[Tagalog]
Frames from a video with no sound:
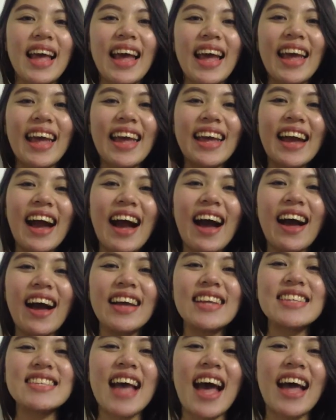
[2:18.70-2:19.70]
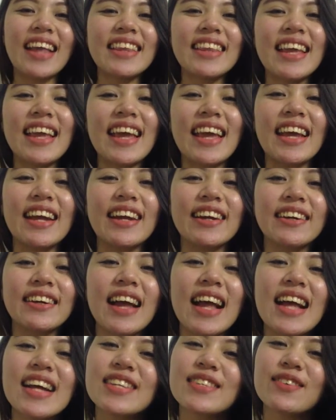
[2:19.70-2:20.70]
Hey guys! Andy
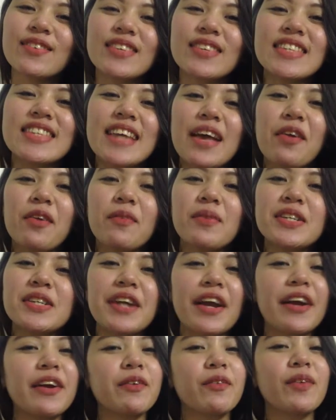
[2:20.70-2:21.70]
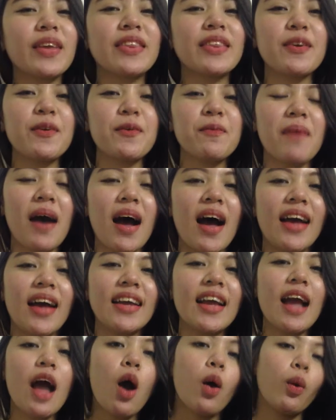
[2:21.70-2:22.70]
here. So today I'll be sharing with you
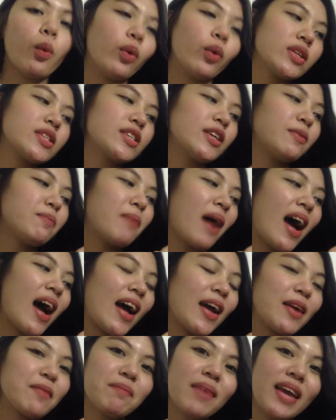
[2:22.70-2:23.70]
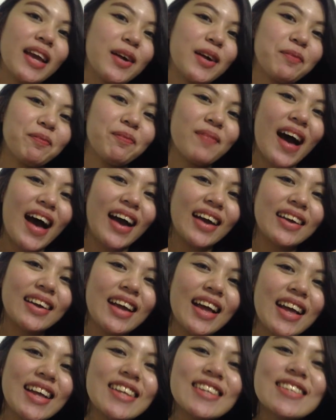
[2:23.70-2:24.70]
my what's in my makeup
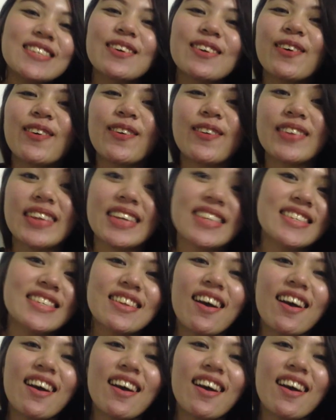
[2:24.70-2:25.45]
bag. So let's